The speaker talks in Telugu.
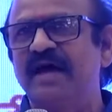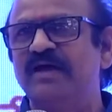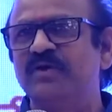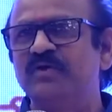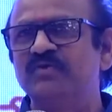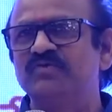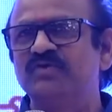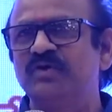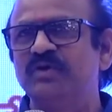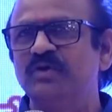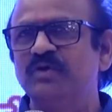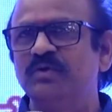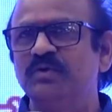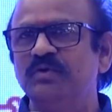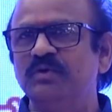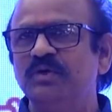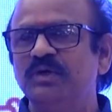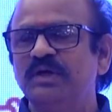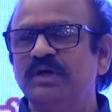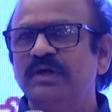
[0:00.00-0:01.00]
ఆలోచనలో
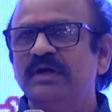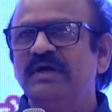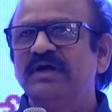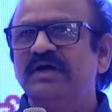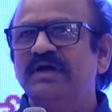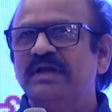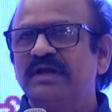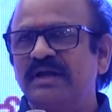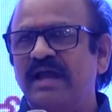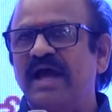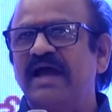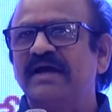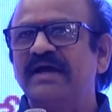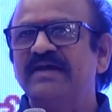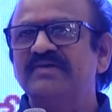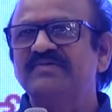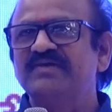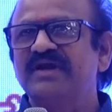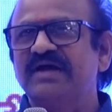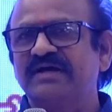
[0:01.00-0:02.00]

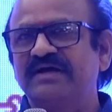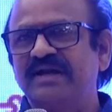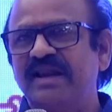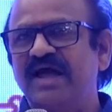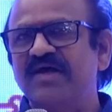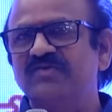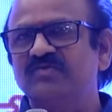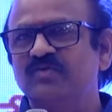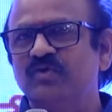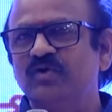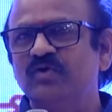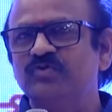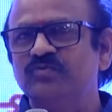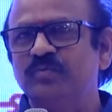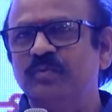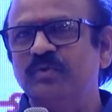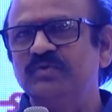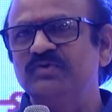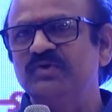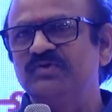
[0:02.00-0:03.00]
నాగార్జున క్లాస్ రోల్స్
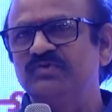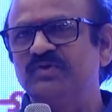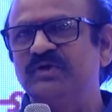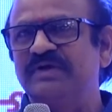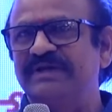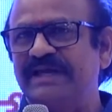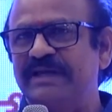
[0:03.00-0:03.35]
పోషిస్తున్న